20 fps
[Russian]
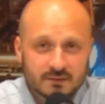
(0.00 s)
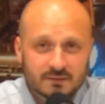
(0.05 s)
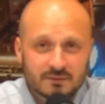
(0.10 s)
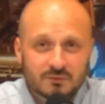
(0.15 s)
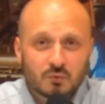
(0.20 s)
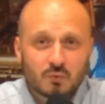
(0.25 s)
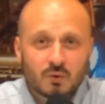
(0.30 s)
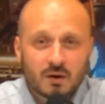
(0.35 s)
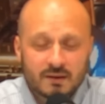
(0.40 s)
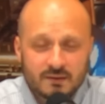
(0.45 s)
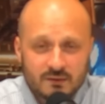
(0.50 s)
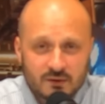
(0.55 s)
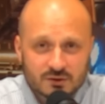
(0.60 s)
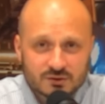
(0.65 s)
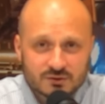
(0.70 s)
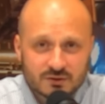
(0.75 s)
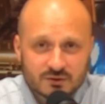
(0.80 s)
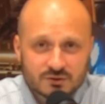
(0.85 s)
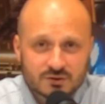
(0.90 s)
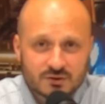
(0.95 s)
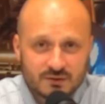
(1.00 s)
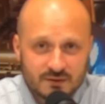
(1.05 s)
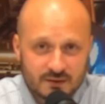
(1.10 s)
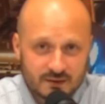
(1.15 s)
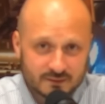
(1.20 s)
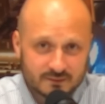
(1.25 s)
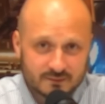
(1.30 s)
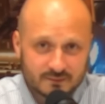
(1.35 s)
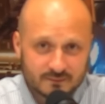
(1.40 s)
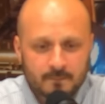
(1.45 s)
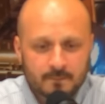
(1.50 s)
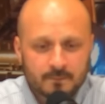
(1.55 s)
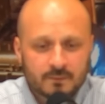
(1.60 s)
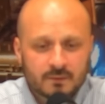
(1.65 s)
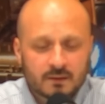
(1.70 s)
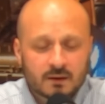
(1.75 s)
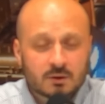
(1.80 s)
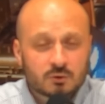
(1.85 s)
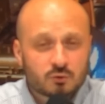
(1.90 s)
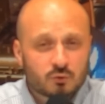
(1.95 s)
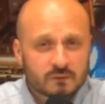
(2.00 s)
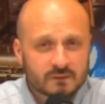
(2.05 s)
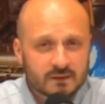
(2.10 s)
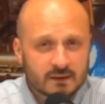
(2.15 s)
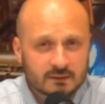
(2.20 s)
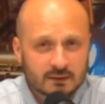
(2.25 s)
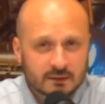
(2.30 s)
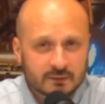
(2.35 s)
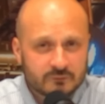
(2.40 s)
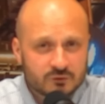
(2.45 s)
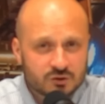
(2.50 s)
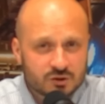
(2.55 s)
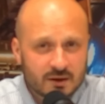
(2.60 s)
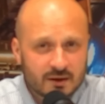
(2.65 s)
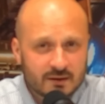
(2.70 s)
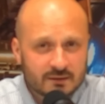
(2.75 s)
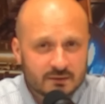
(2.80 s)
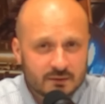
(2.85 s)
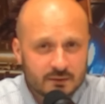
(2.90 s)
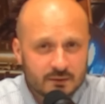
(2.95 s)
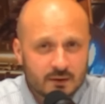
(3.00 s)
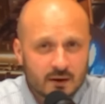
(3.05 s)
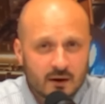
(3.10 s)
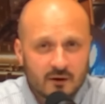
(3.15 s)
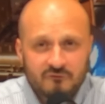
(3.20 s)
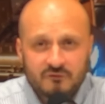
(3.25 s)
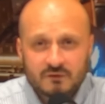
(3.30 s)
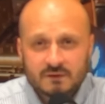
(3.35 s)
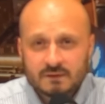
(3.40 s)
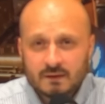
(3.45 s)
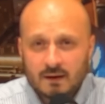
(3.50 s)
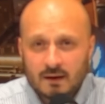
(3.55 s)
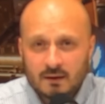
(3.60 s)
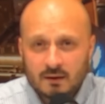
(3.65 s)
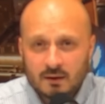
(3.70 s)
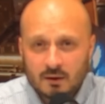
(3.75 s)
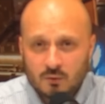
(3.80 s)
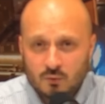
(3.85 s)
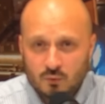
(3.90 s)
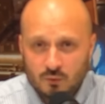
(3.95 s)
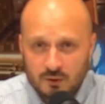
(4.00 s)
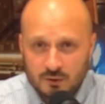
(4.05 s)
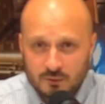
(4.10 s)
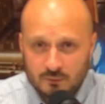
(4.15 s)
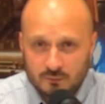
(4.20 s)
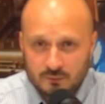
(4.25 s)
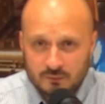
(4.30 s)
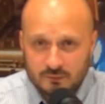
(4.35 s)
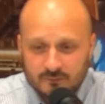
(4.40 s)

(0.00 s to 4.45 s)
Ну, конечно же, нет. Кто за это отвечает и официально курирует?